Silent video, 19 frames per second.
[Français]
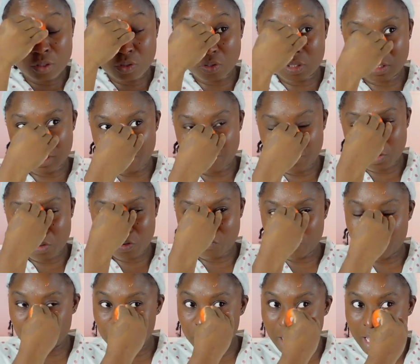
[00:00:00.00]
Donc, ça fait que
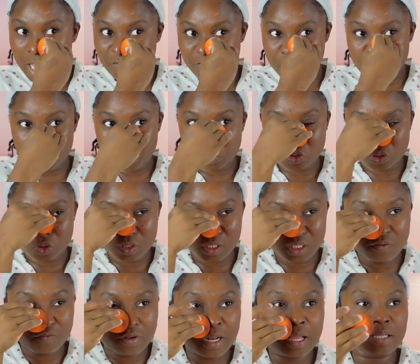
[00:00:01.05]
vraiment, arrivé un moment, tu te
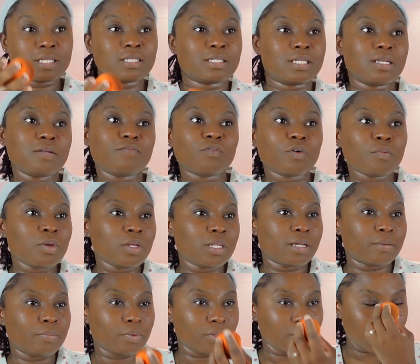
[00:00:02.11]
dis, voilà, ça, c'est vraiment une
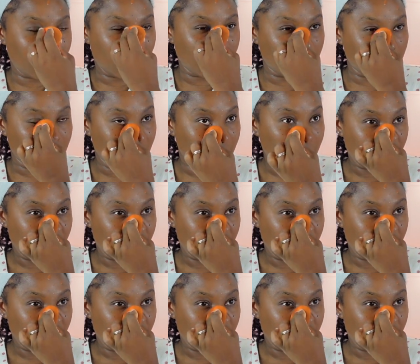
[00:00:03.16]
abonnée euh,